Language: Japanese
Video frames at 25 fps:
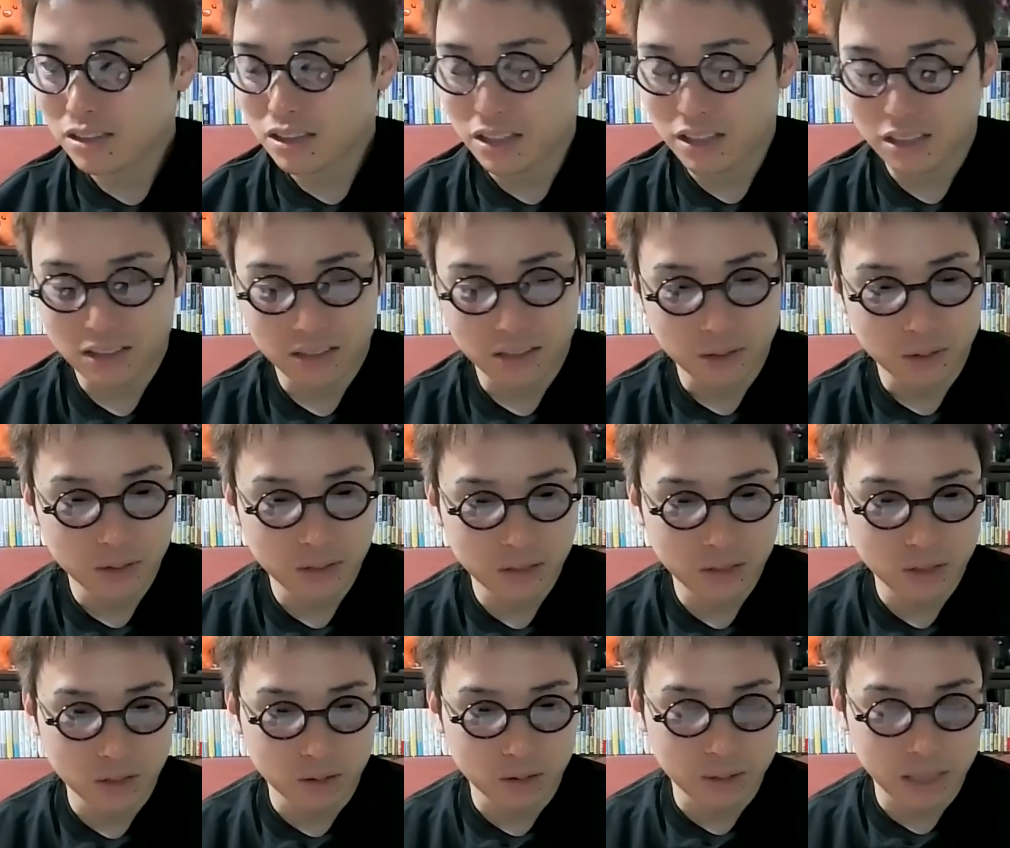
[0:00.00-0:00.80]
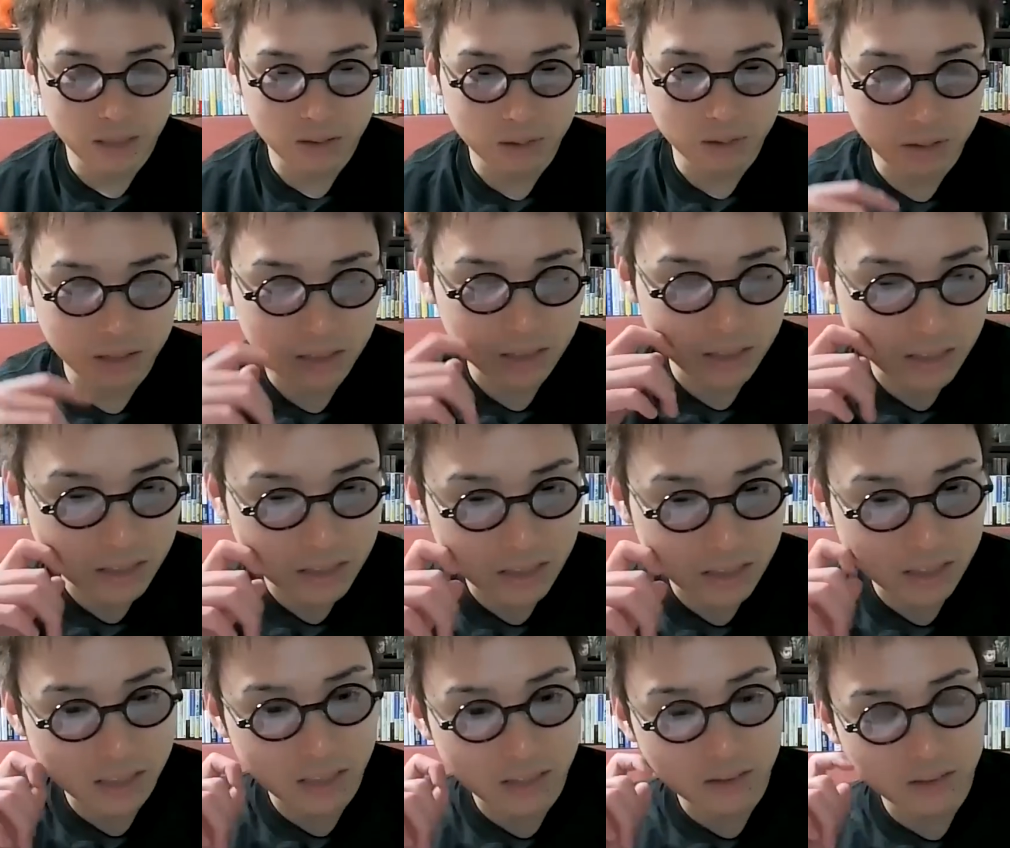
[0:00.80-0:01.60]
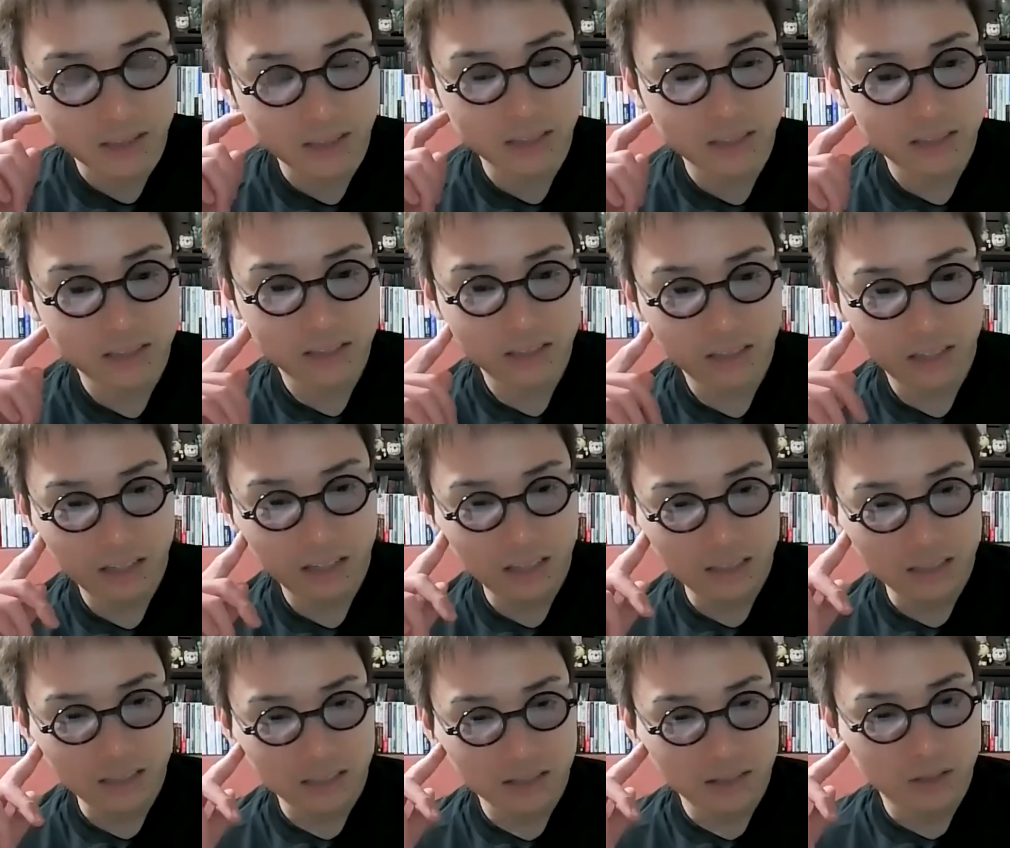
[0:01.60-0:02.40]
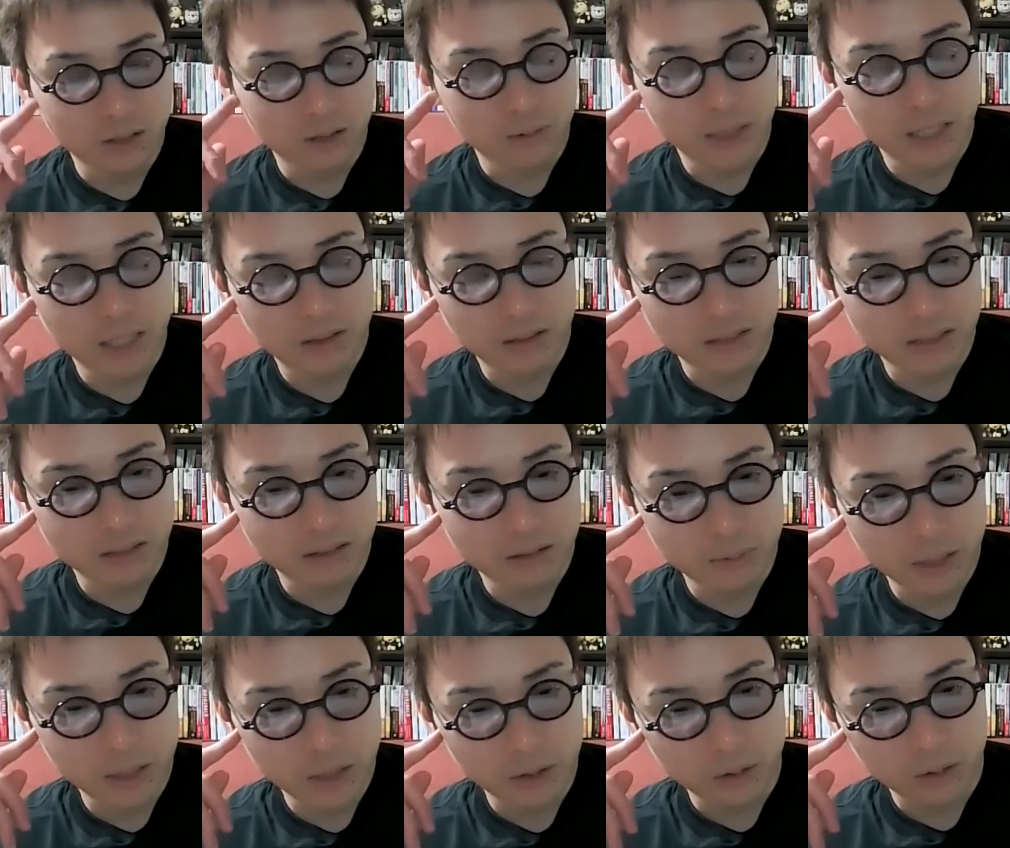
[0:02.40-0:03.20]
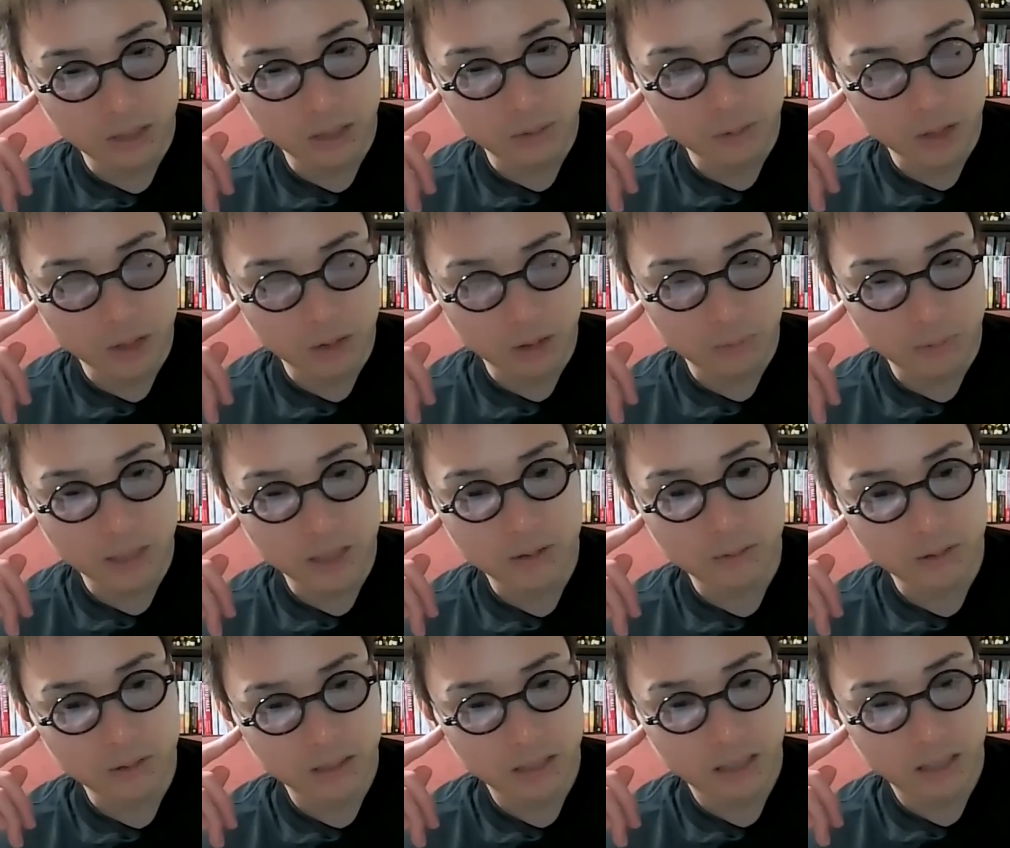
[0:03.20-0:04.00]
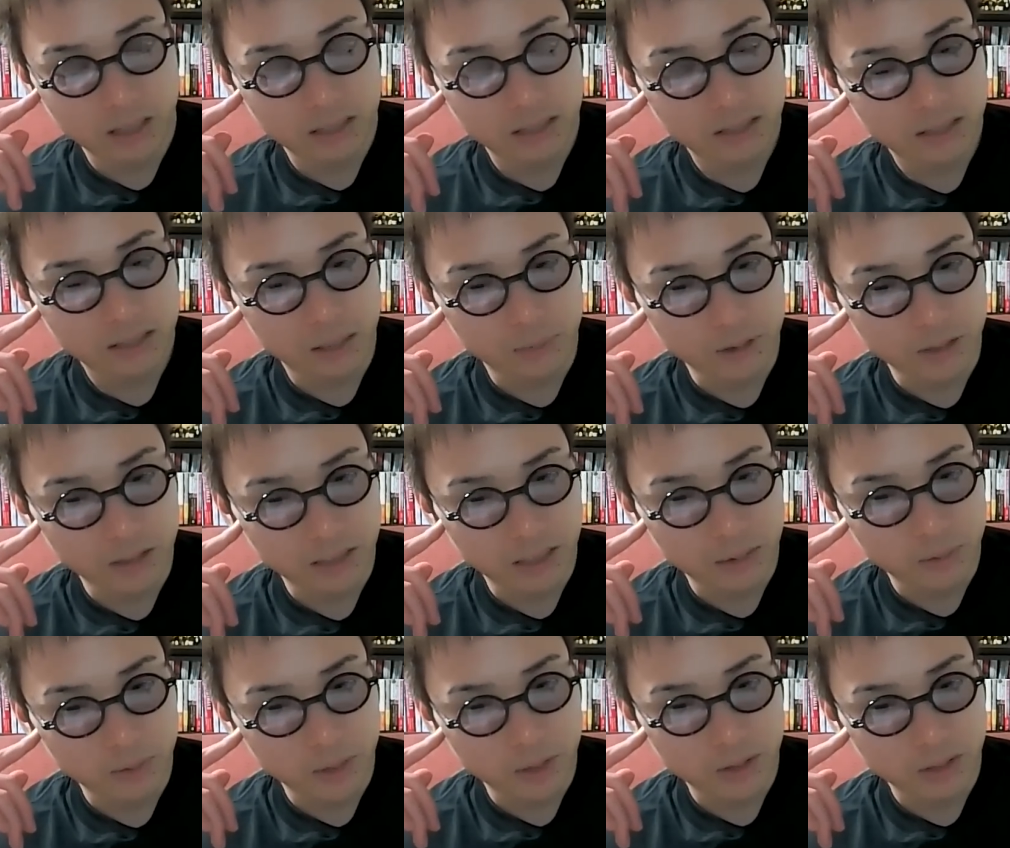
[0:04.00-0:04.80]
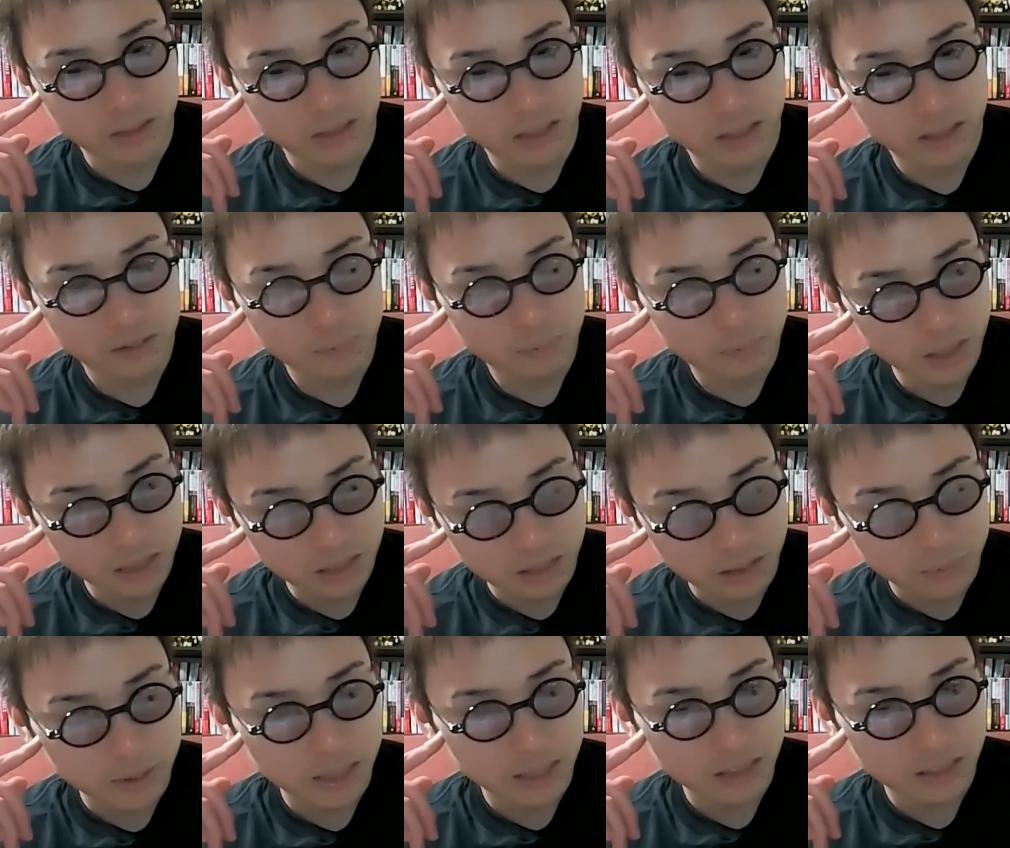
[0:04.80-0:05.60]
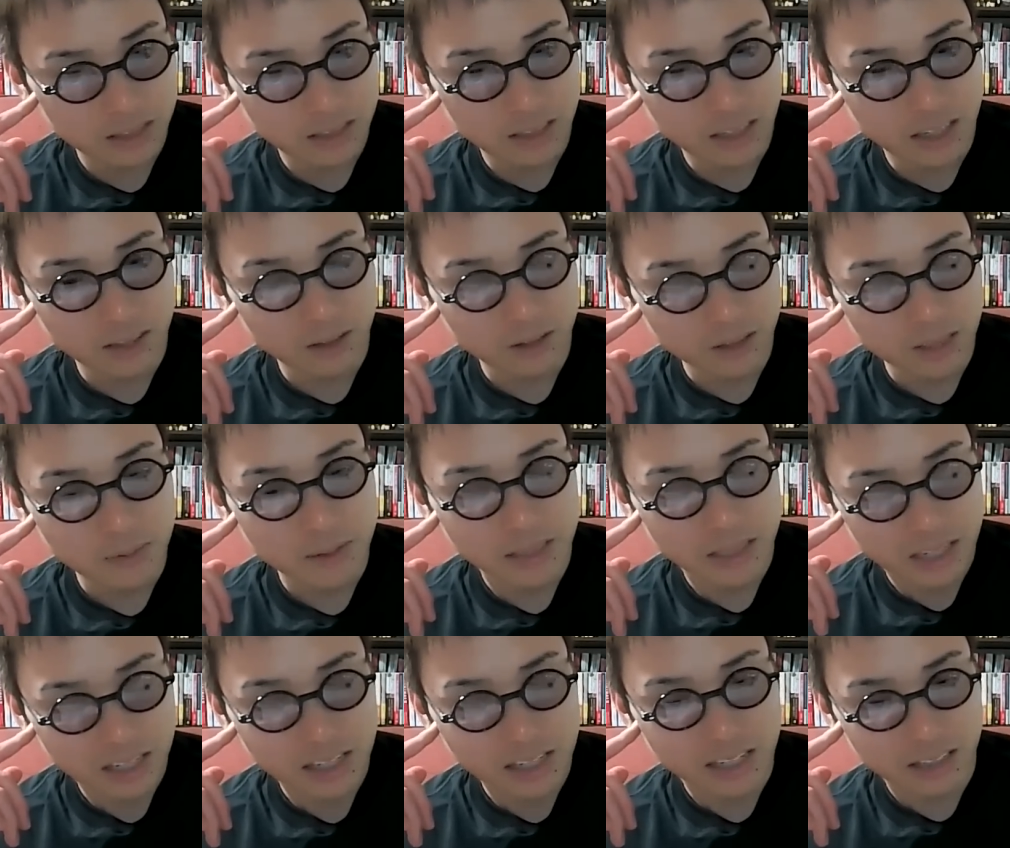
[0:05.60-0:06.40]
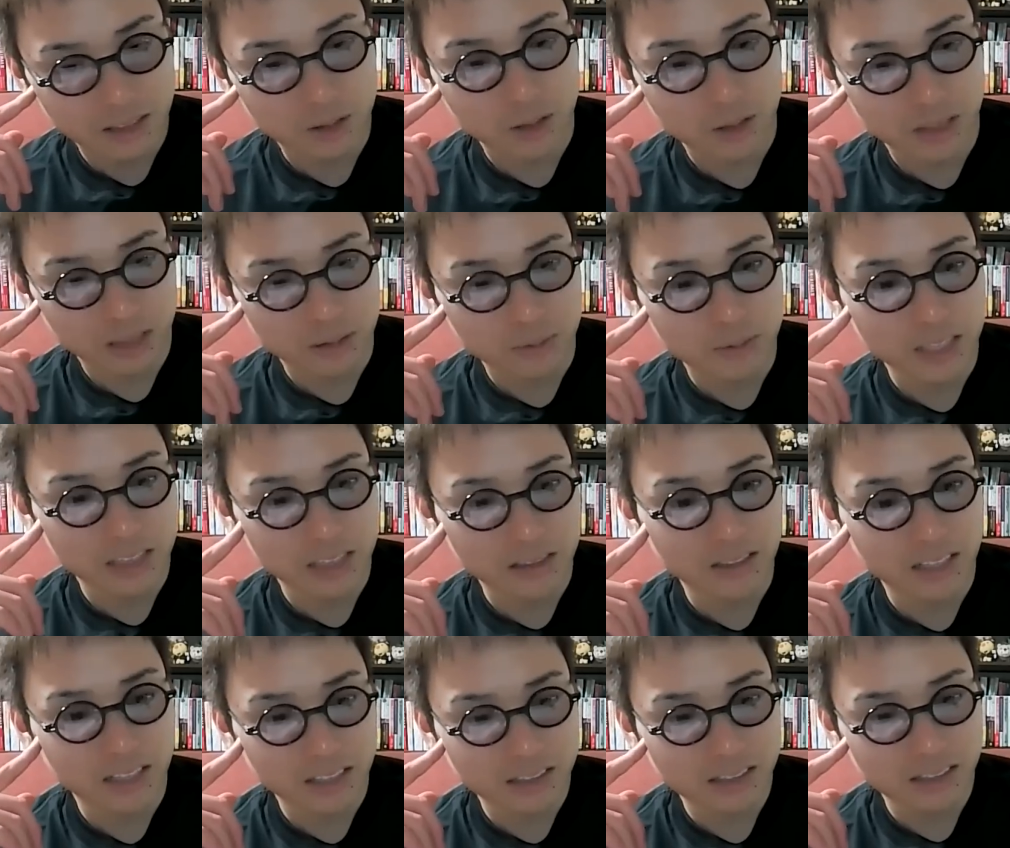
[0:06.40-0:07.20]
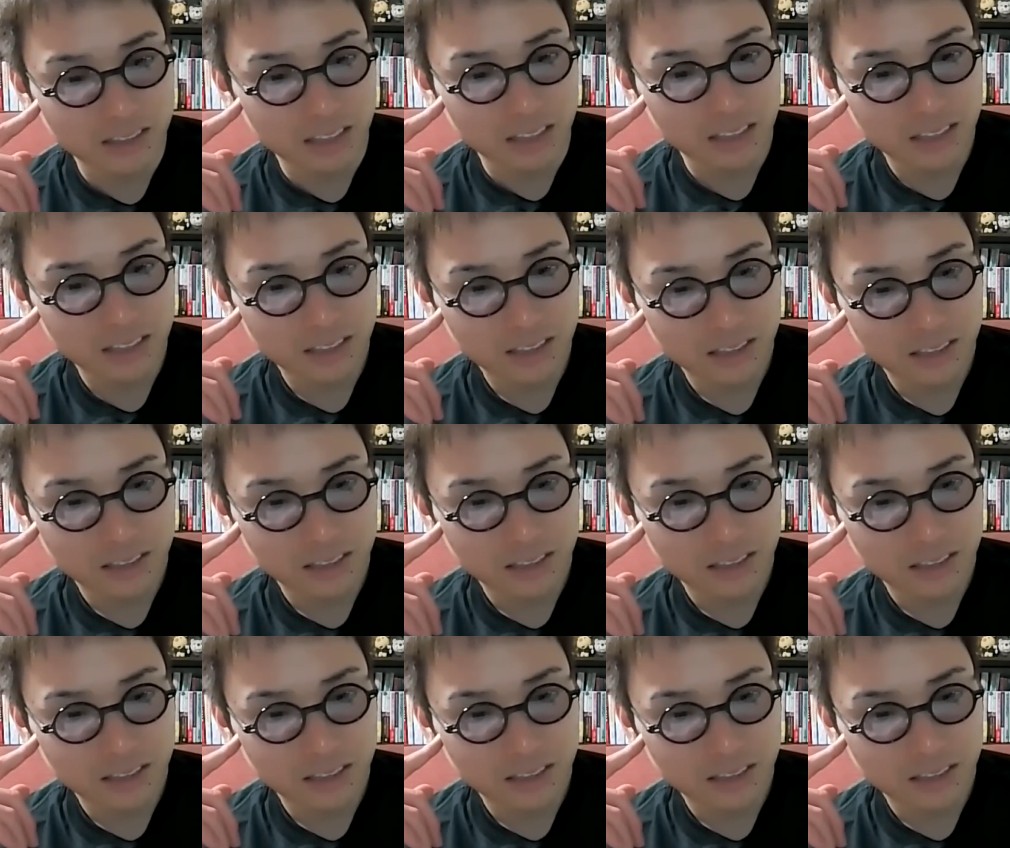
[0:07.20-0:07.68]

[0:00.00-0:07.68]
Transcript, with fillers: なんかそういうとこまで取りに行ってたのが、印鑑証明とか住民票全部取れますもんね。セブンイレブンとかで。めっちゃ便利。あのためだけに取ってもいいぐらいですね。